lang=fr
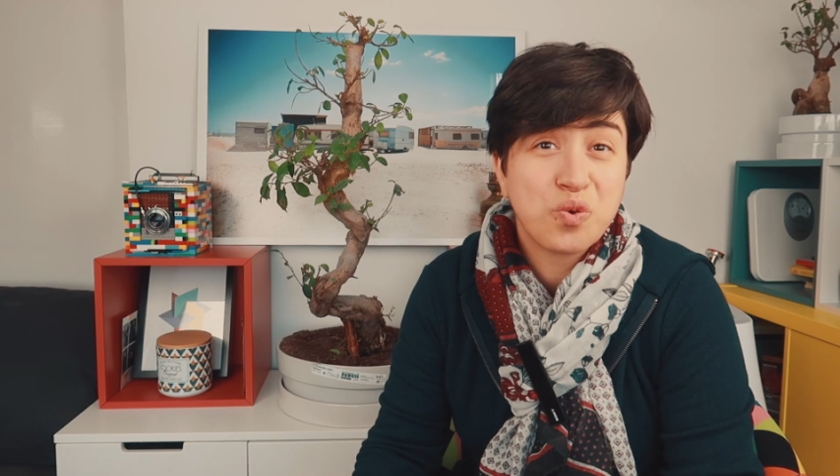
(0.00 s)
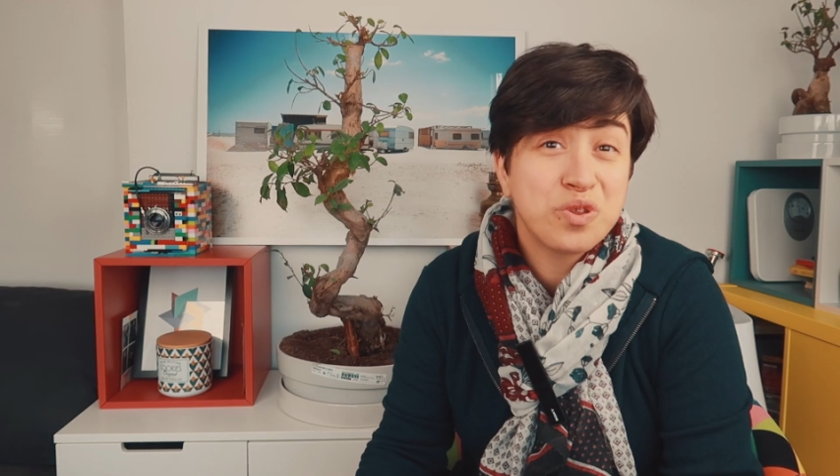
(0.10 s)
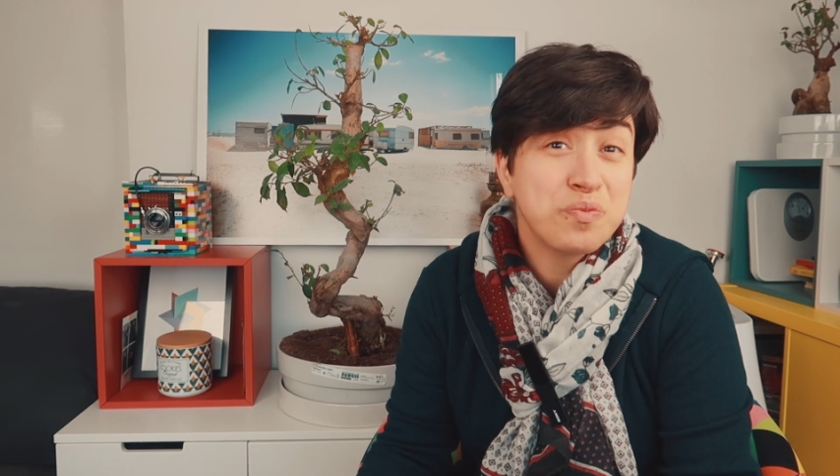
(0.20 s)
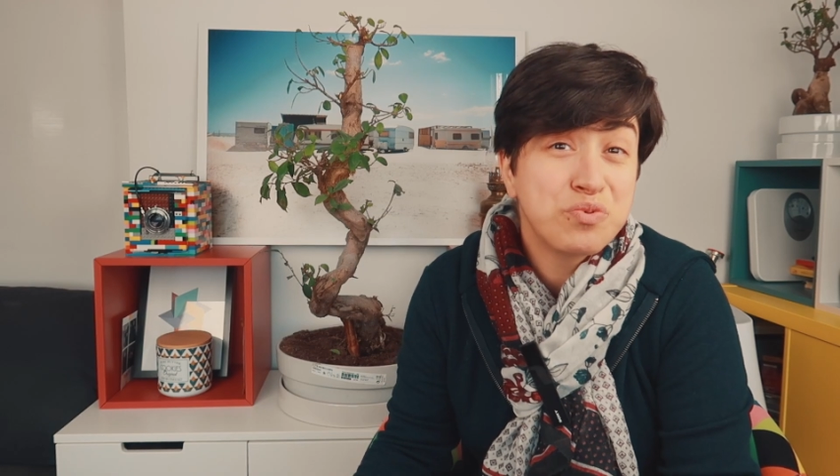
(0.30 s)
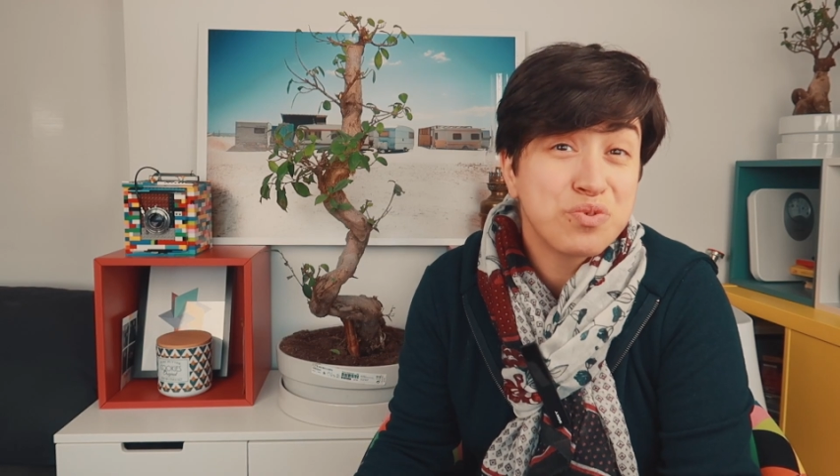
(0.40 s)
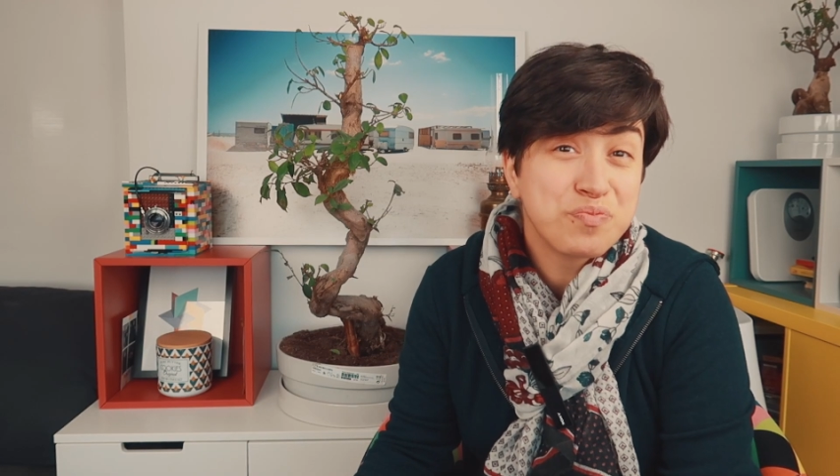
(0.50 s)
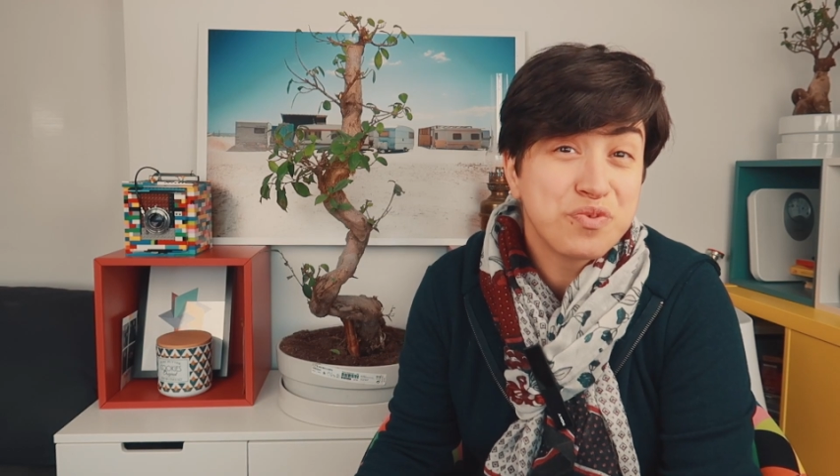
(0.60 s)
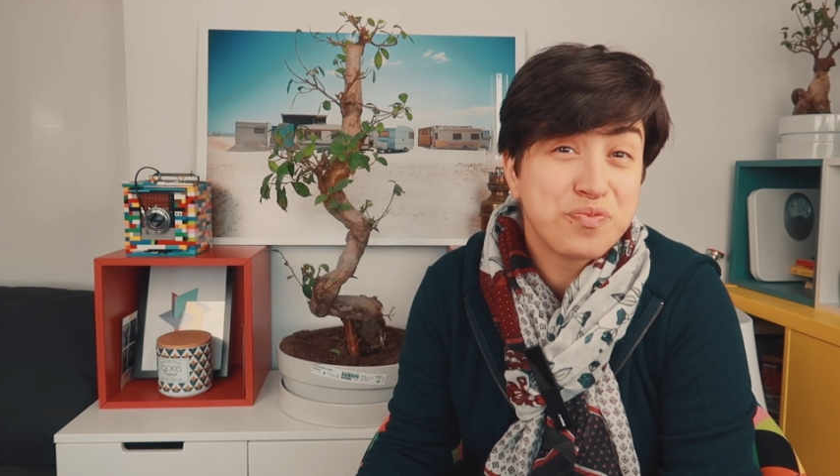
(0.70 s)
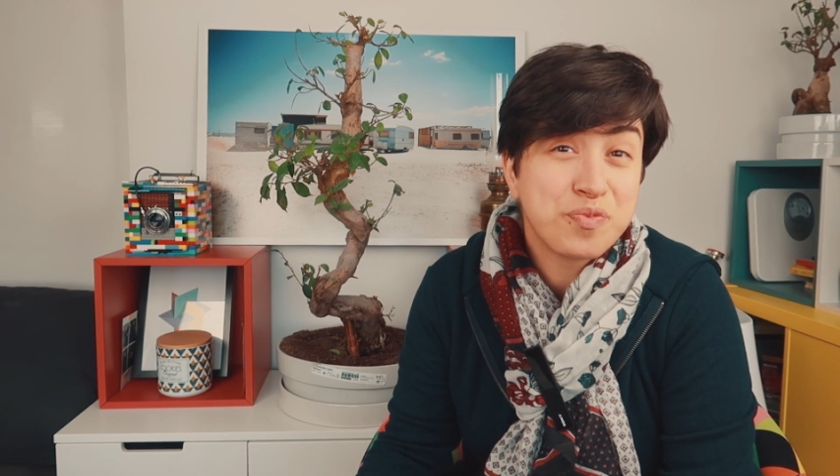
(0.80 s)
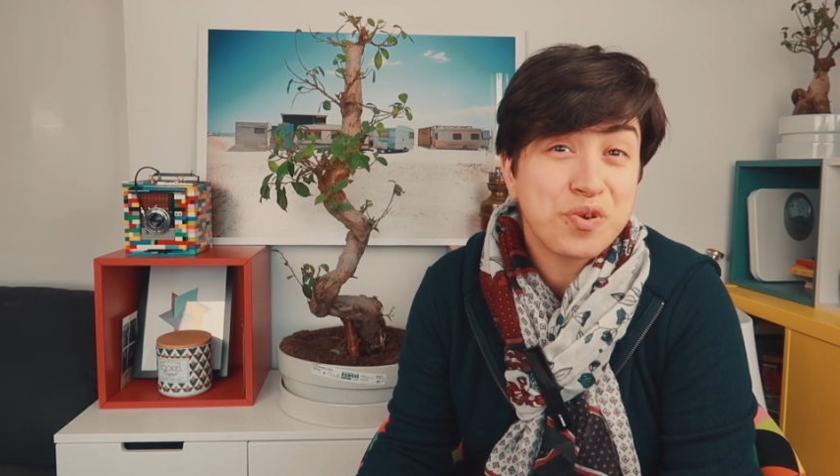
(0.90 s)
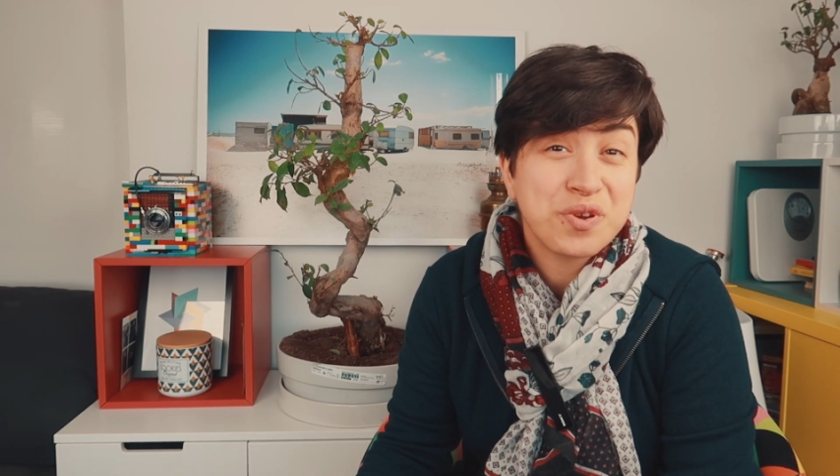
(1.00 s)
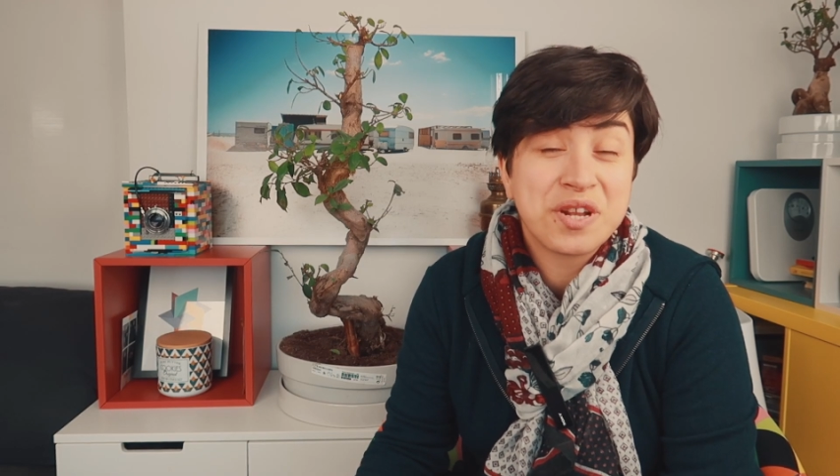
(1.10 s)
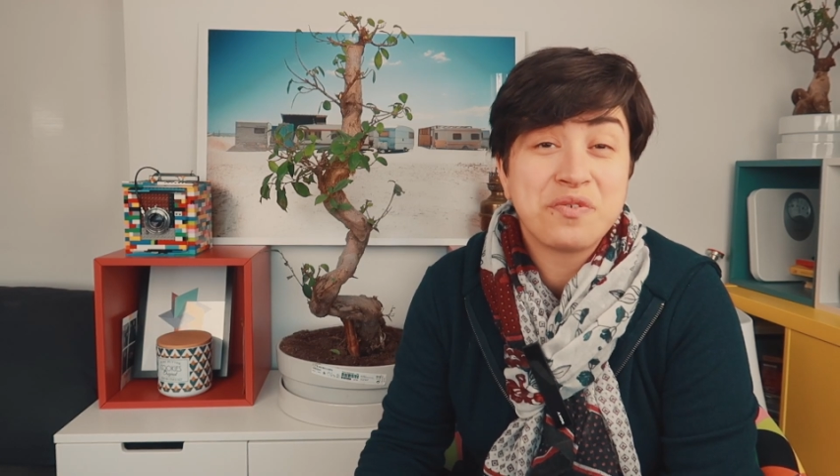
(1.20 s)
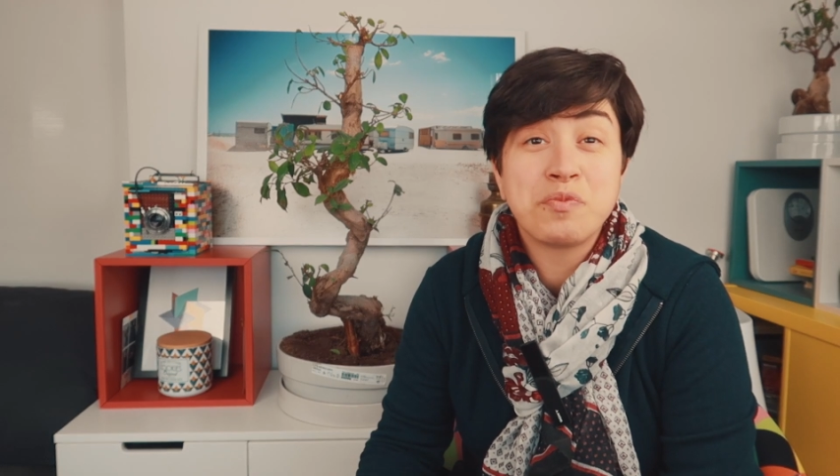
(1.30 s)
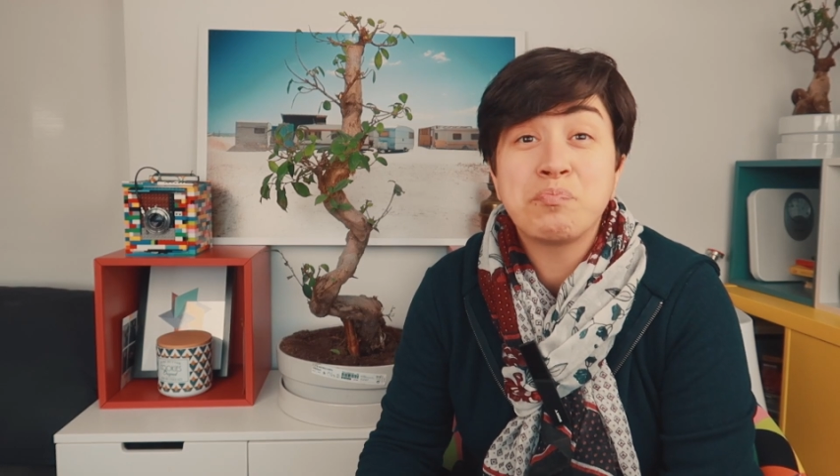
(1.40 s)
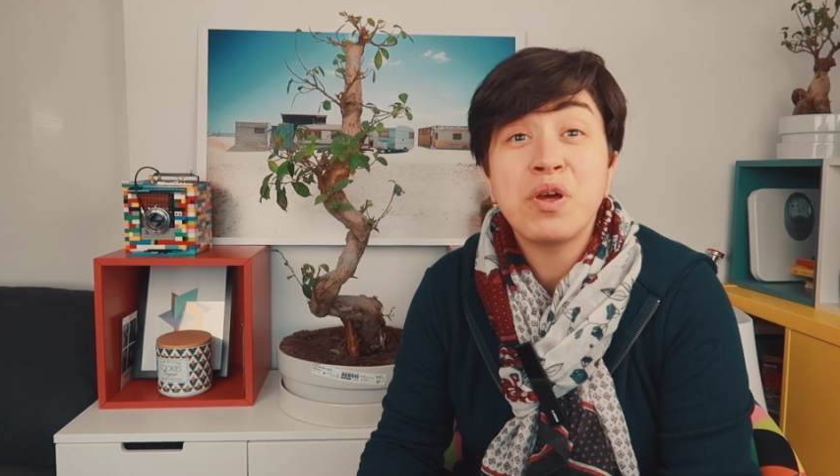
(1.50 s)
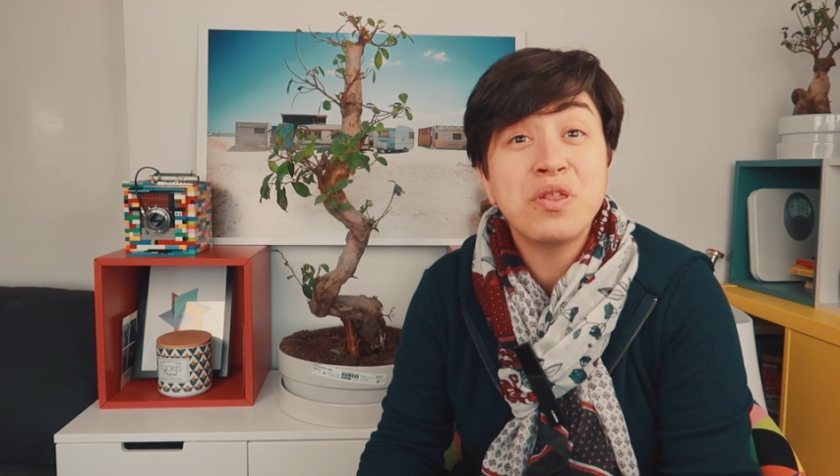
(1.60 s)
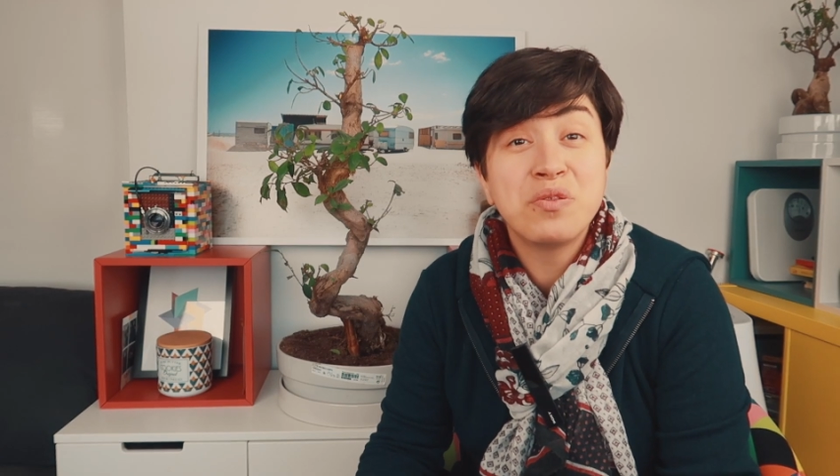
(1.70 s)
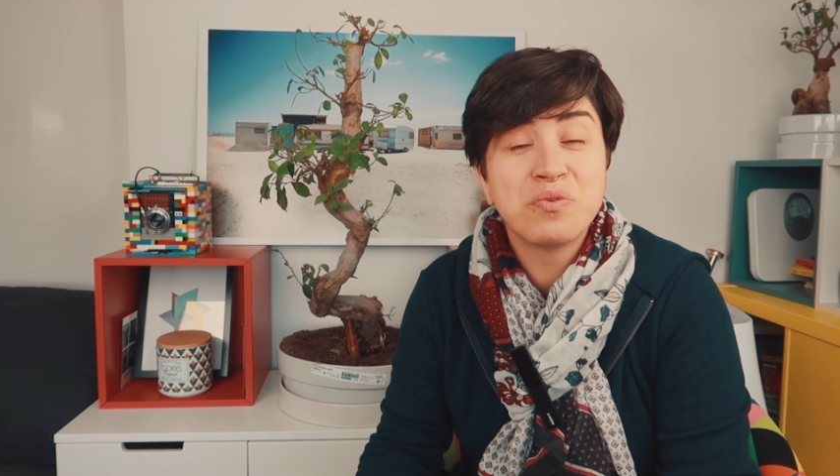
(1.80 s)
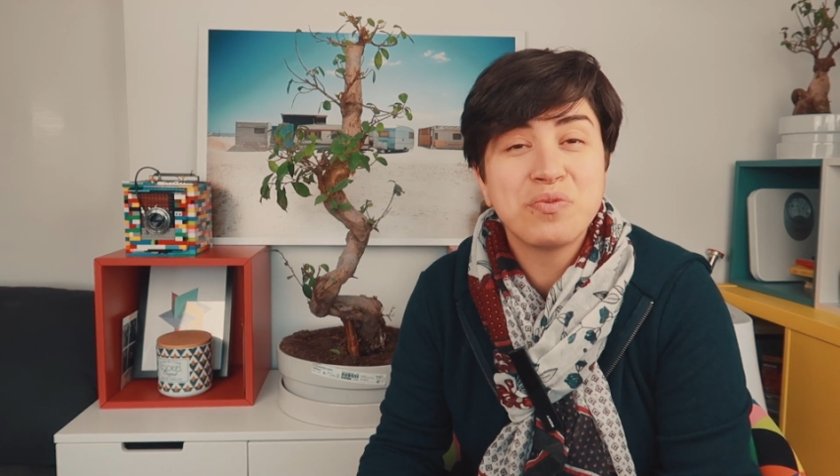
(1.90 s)
Au début ce mouvement il avait pas
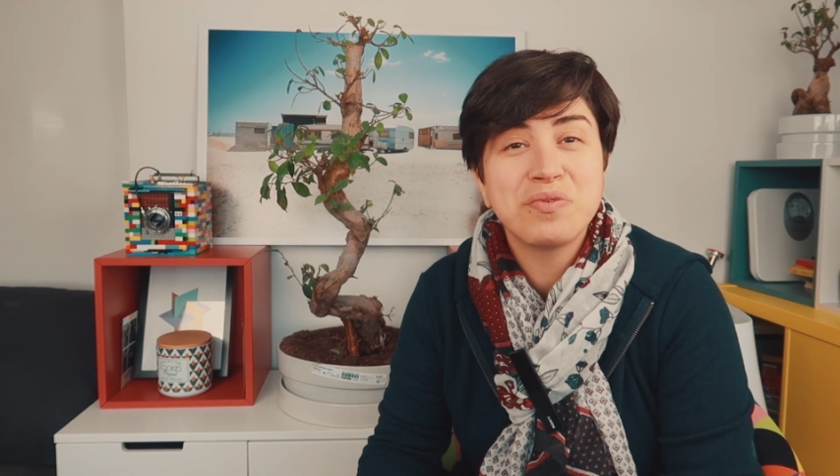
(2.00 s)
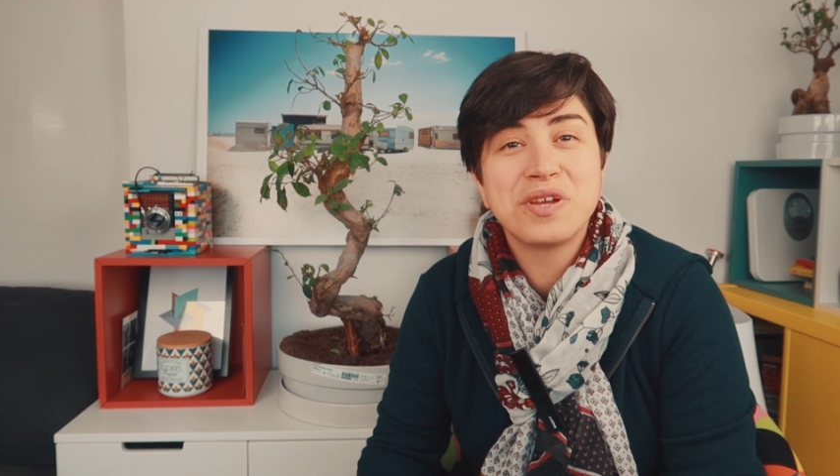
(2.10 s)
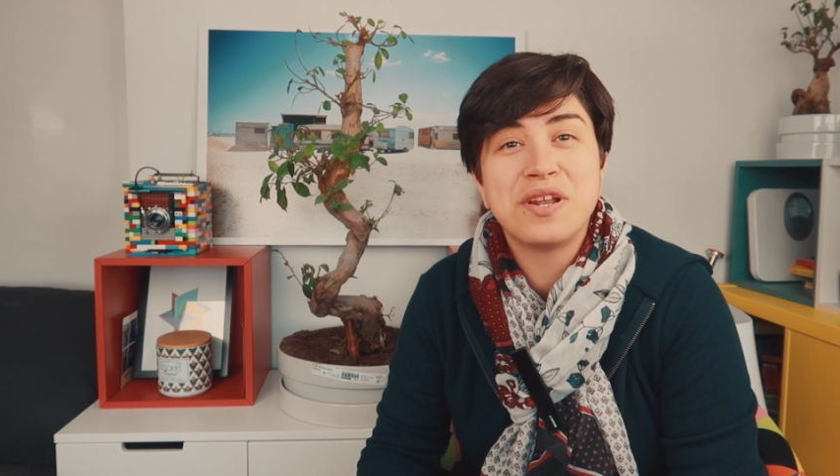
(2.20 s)
de nom,